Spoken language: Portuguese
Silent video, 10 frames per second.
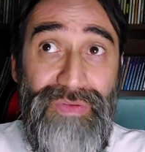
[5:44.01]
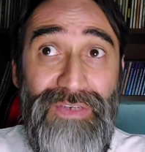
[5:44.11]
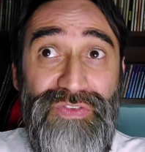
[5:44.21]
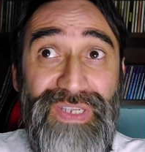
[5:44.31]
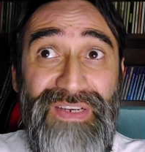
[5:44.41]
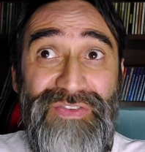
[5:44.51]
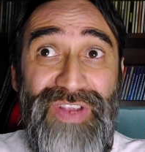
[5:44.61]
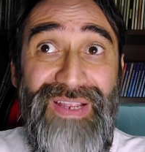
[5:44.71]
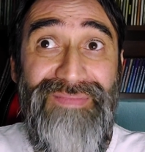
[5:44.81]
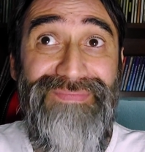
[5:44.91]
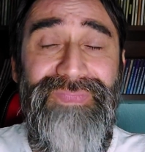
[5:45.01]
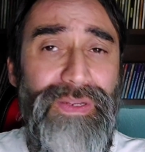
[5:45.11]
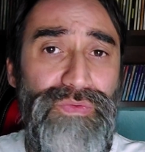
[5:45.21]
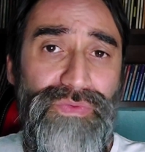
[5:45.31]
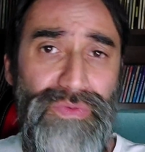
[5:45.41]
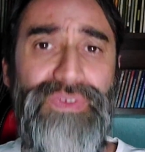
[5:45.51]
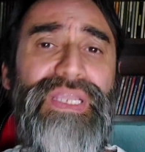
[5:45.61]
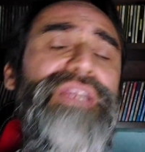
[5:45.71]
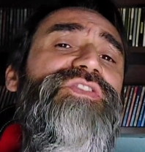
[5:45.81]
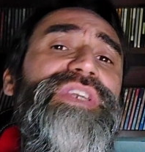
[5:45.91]
eu acho que ele já deu tudo
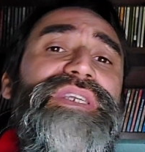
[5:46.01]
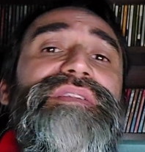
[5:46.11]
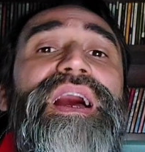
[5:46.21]
que ele tinha que